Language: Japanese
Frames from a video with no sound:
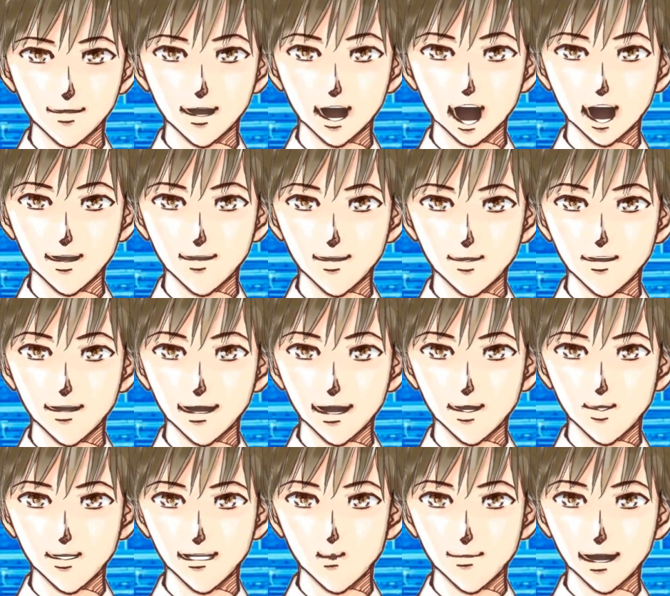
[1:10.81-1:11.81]
川崎
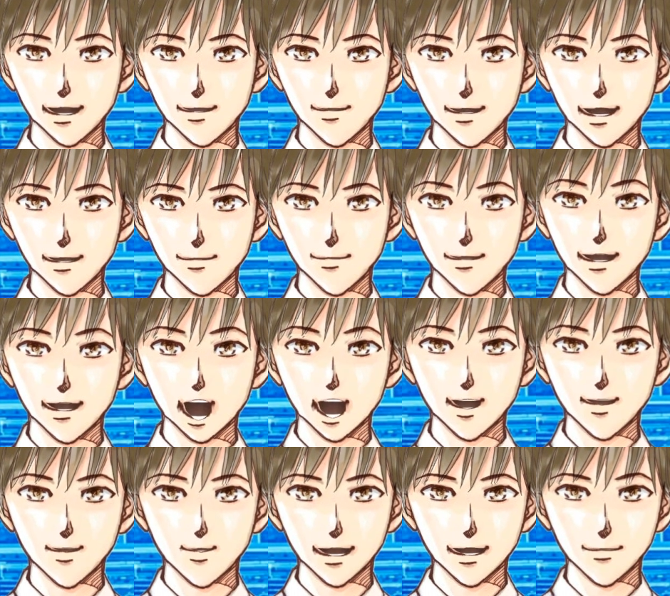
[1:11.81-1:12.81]
大師平賢寺で
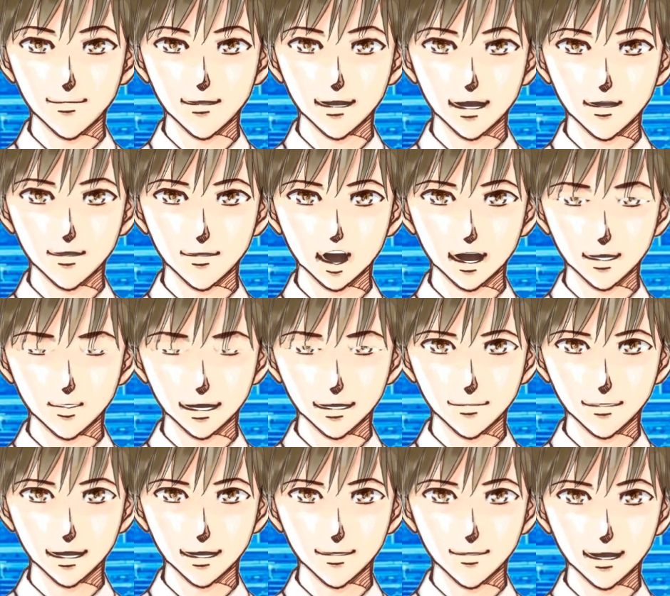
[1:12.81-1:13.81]
は江戸時代から
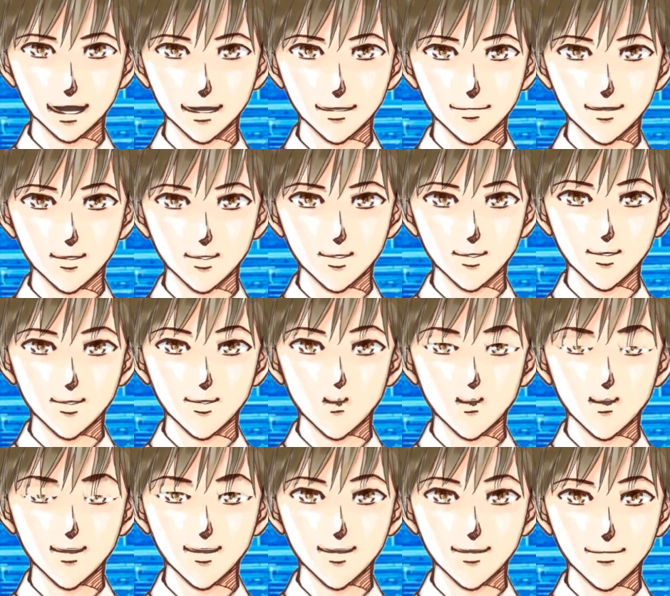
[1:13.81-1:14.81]
続いている
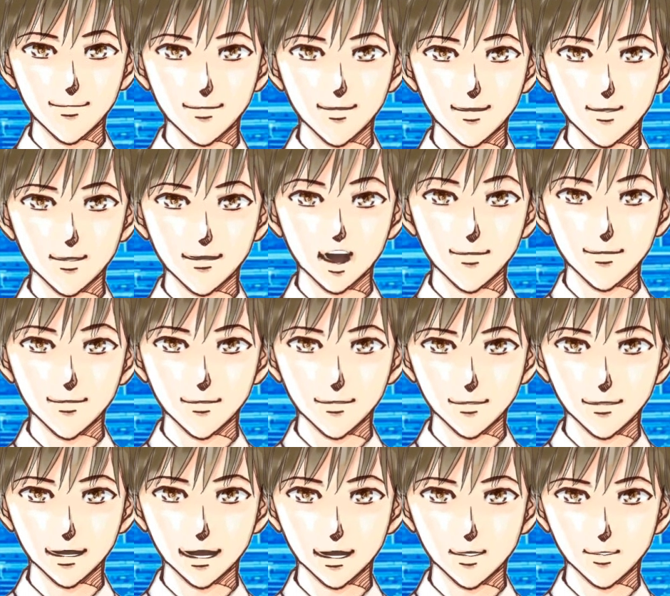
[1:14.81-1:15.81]
10年に一度
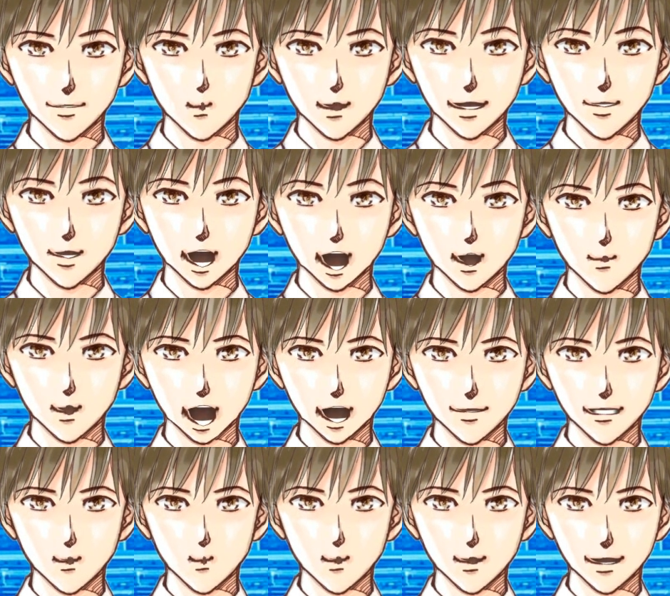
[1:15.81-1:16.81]
の大会長報
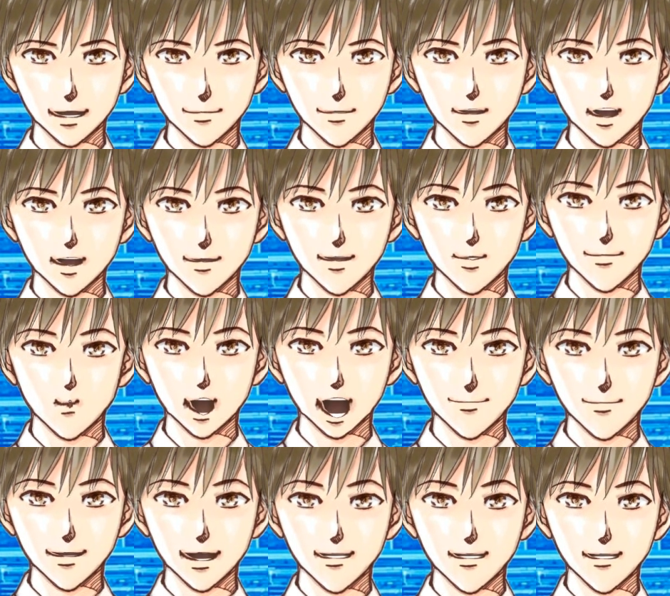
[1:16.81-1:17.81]
酬が始
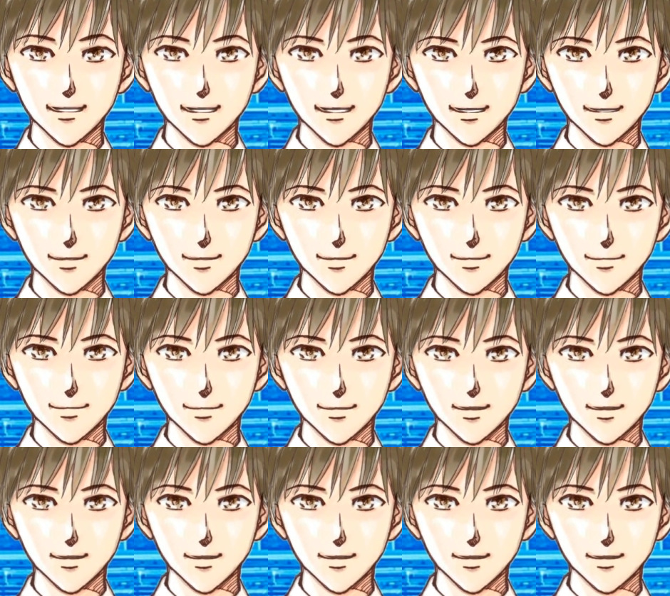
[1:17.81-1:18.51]
まっています。